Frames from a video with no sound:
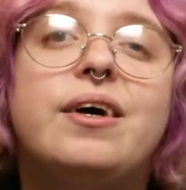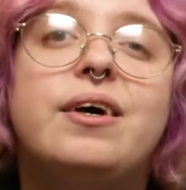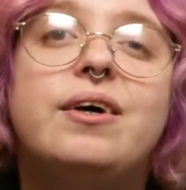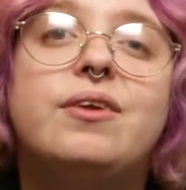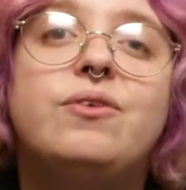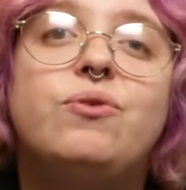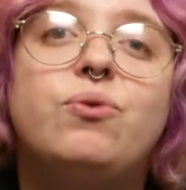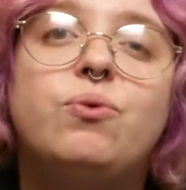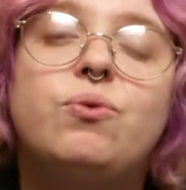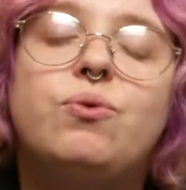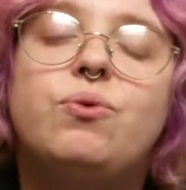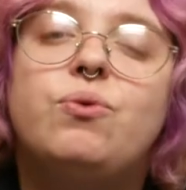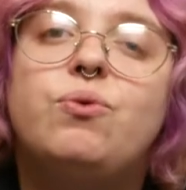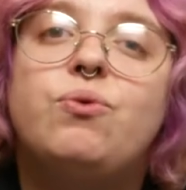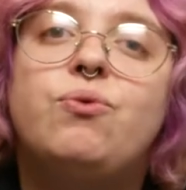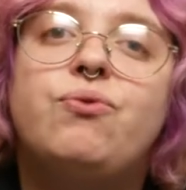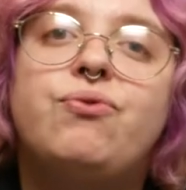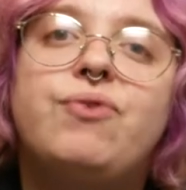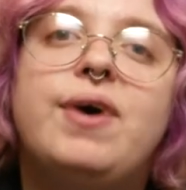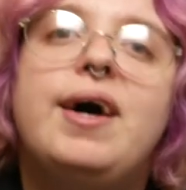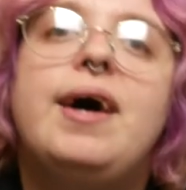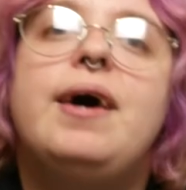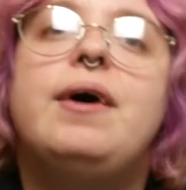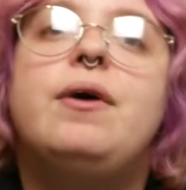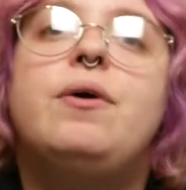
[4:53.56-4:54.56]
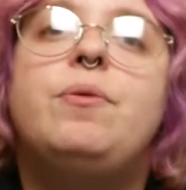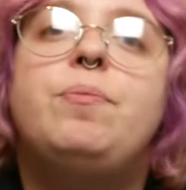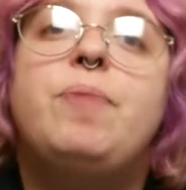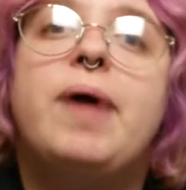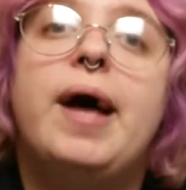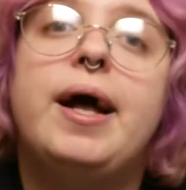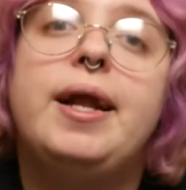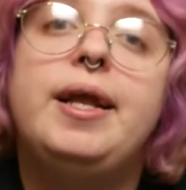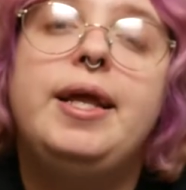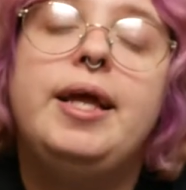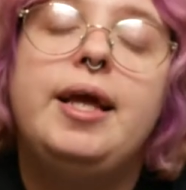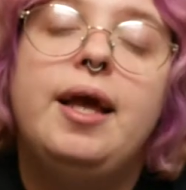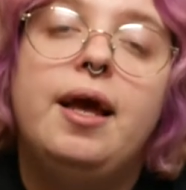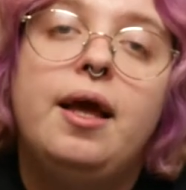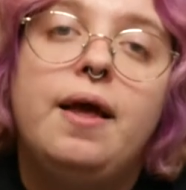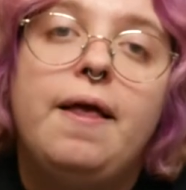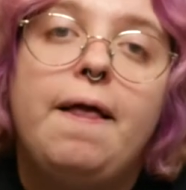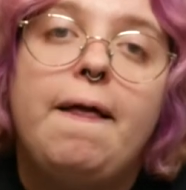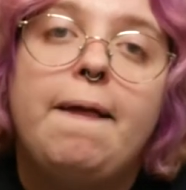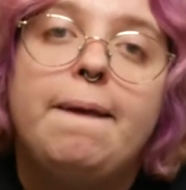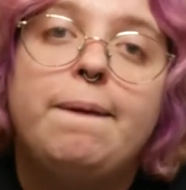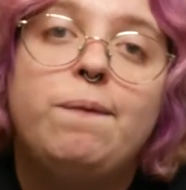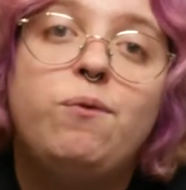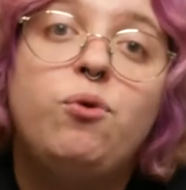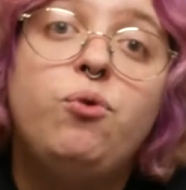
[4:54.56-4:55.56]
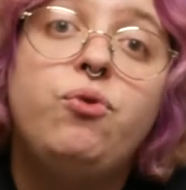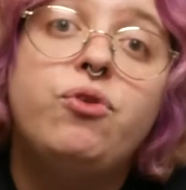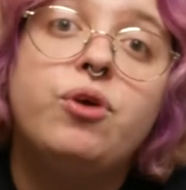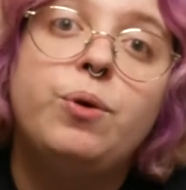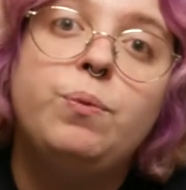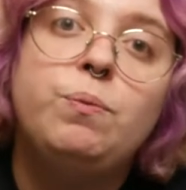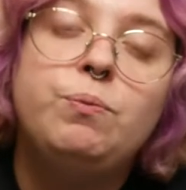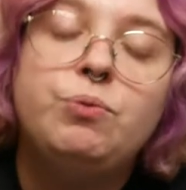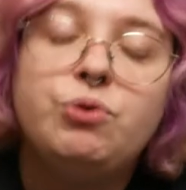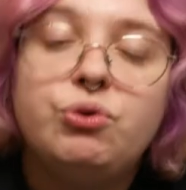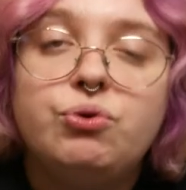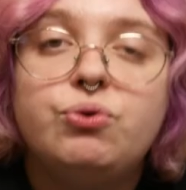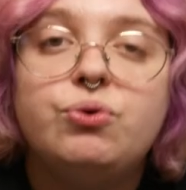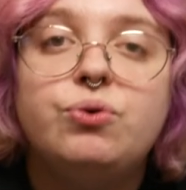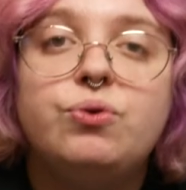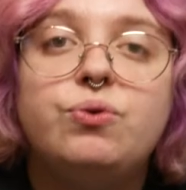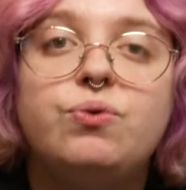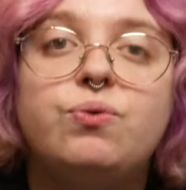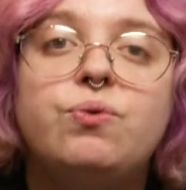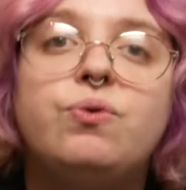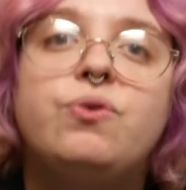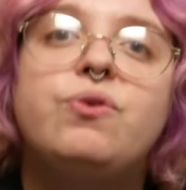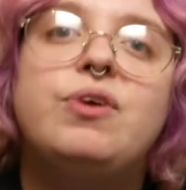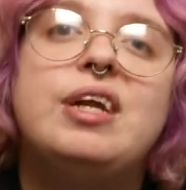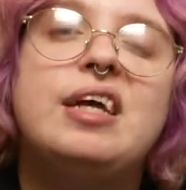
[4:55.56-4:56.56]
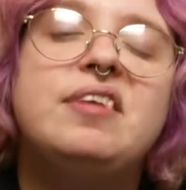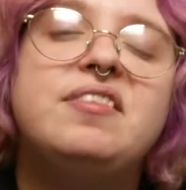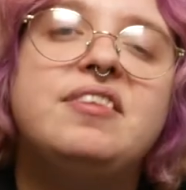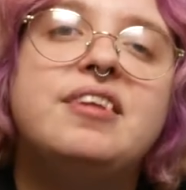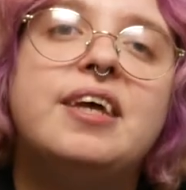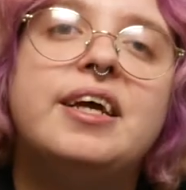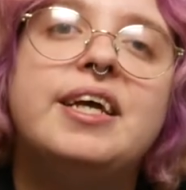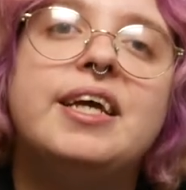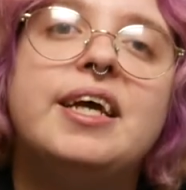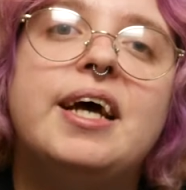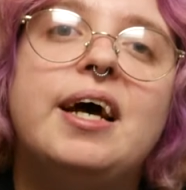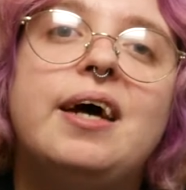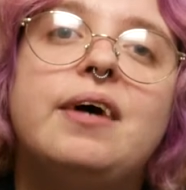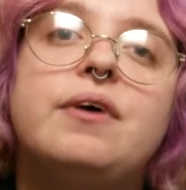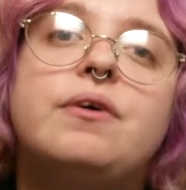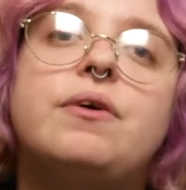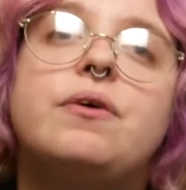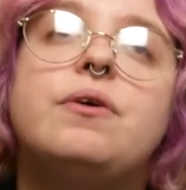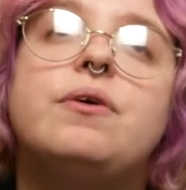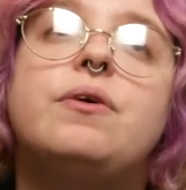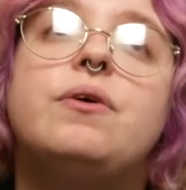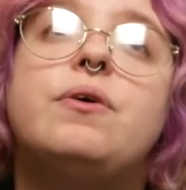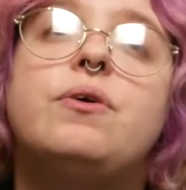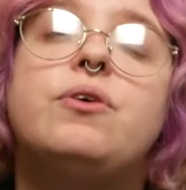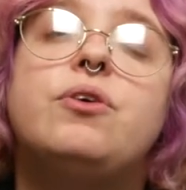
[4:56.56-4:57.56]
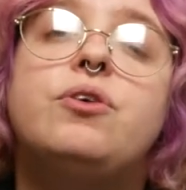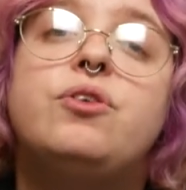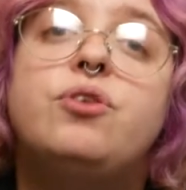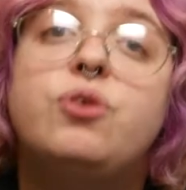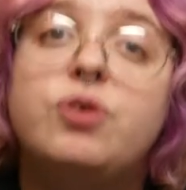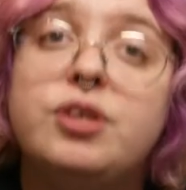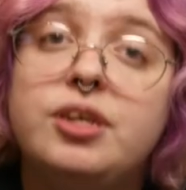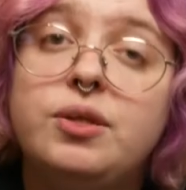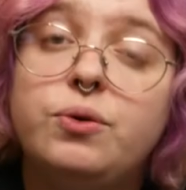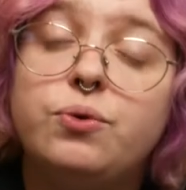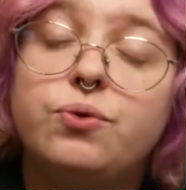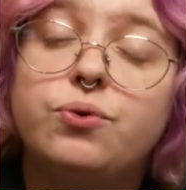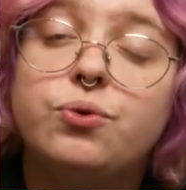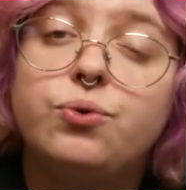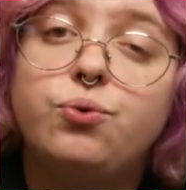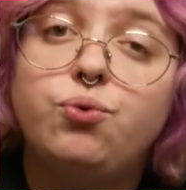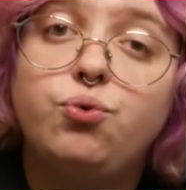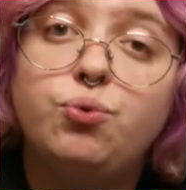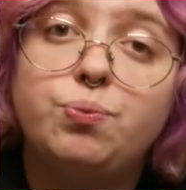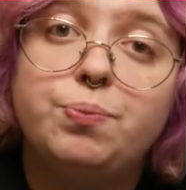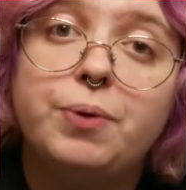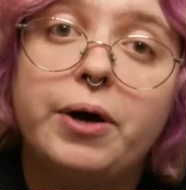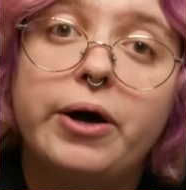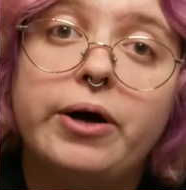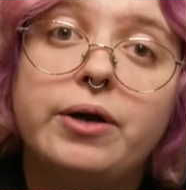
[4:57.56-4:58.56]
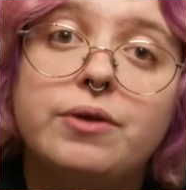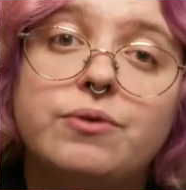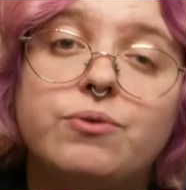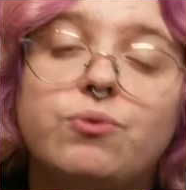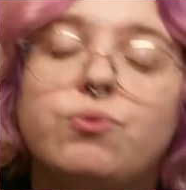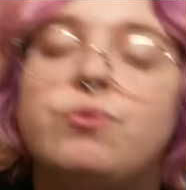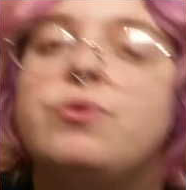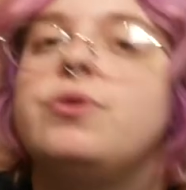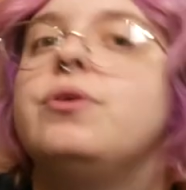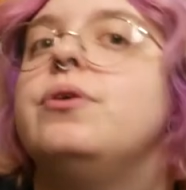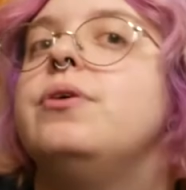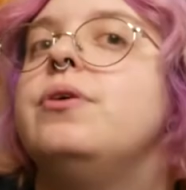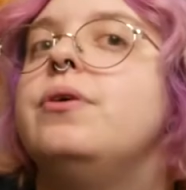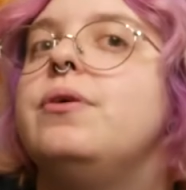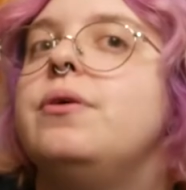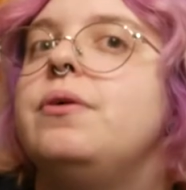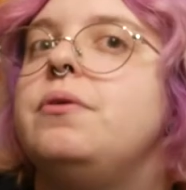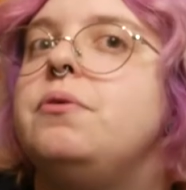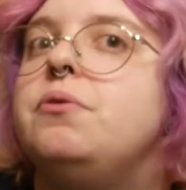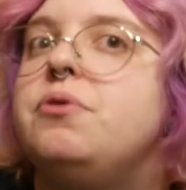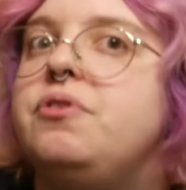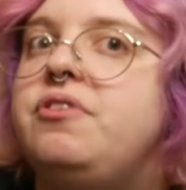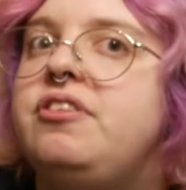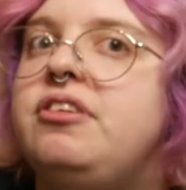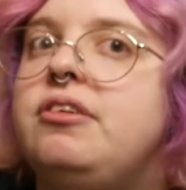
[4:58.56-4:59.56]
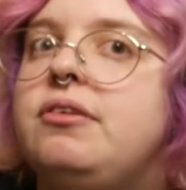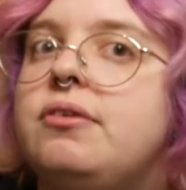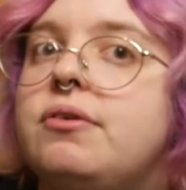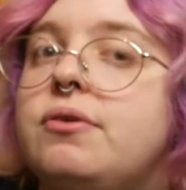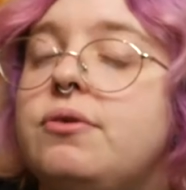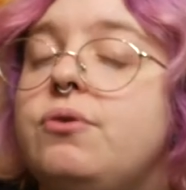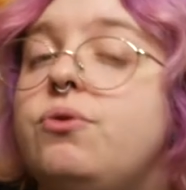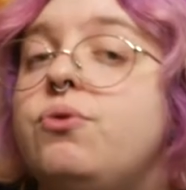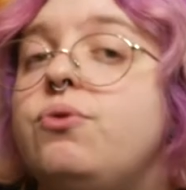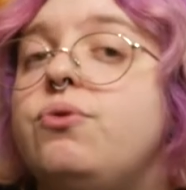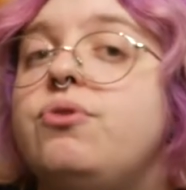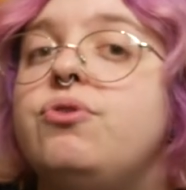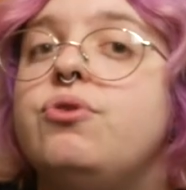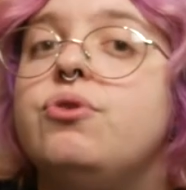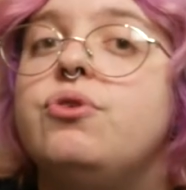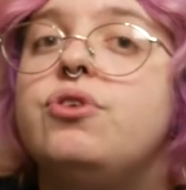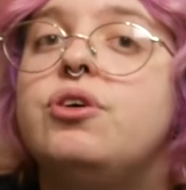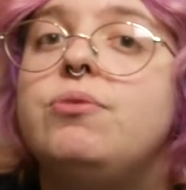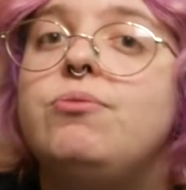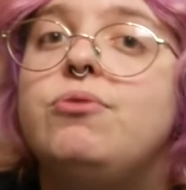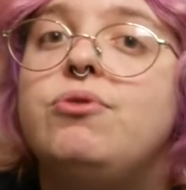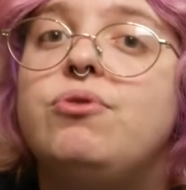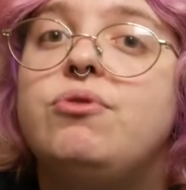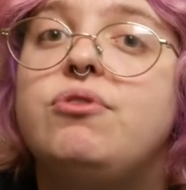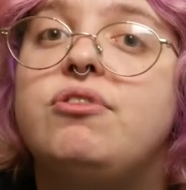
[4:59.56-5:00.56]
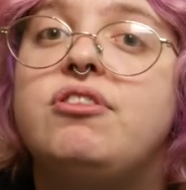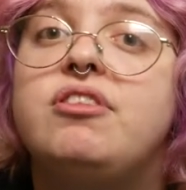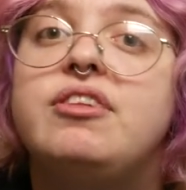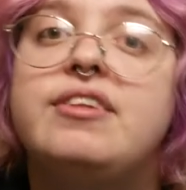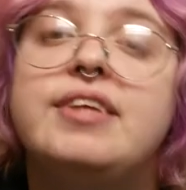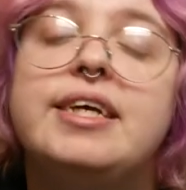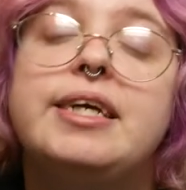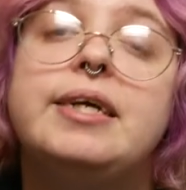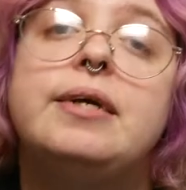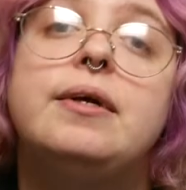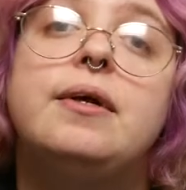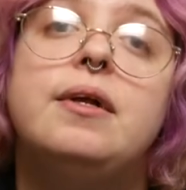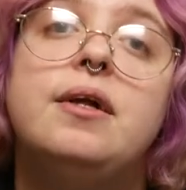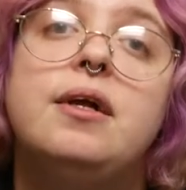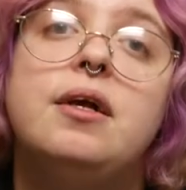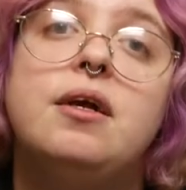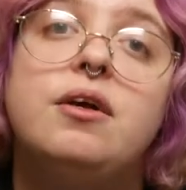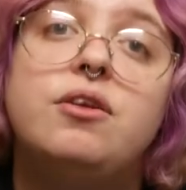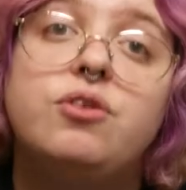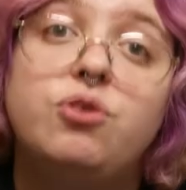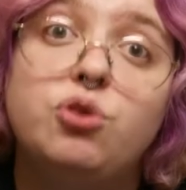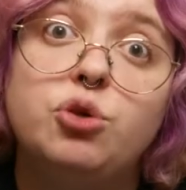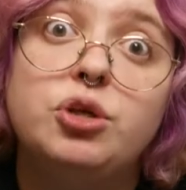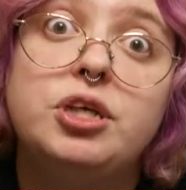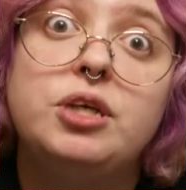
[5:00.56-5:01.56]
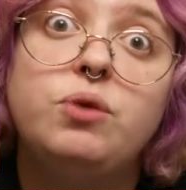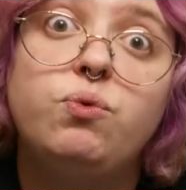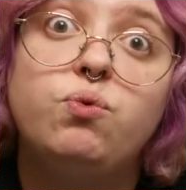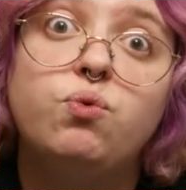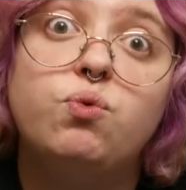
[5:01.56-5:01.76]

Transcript: donc, on va parler du tome 2, donc de la saga Ce qui ne te tue pas. Donc, le titre de ce tome 2, c'est Ce qui nous